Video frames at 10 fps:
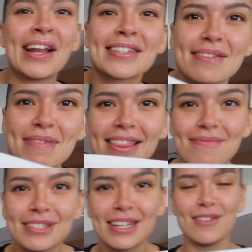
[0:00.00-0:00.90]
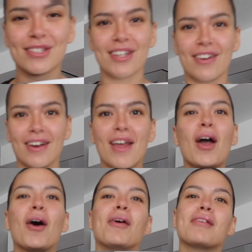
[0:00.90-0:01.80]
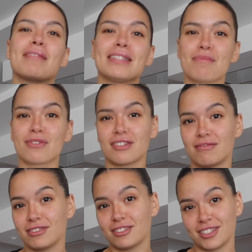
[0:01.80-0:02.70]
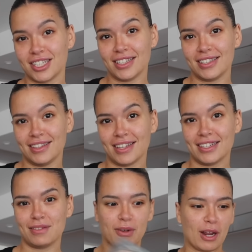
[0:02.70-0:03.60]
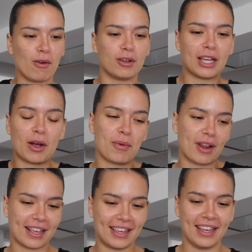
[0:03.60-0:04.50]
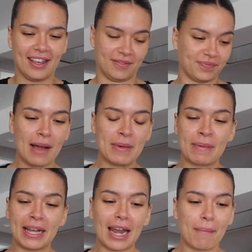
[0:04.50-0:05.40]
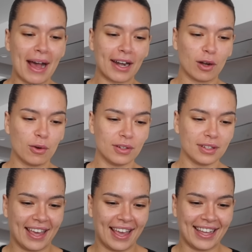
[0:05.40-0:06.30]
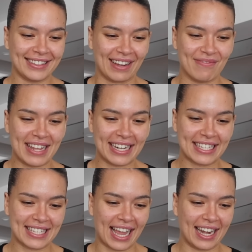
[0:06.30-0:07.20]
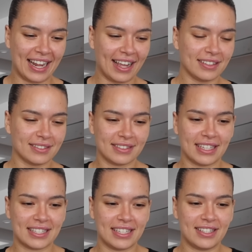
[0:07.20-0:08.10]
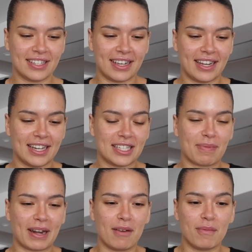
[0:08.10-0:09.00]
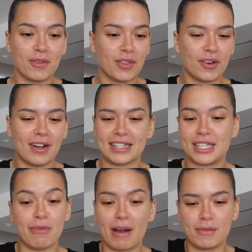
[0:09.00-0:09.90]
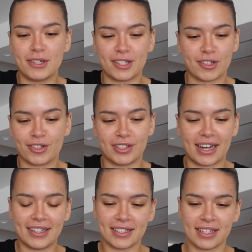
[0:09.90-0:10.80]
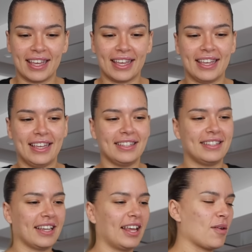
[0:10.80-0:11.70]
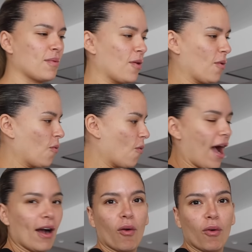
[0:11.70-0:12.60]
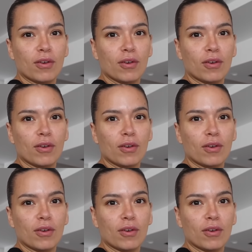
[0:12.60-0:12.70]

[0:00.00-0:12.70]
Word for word: no sé, me hace mucha ilusión. Obviamente, pues son fotos chiquititas, porque luego tengo por aquí a mi amiga la Marlu, que también sale de Siches para el Mundo, así vamos nosotras. Y tiene como, wow,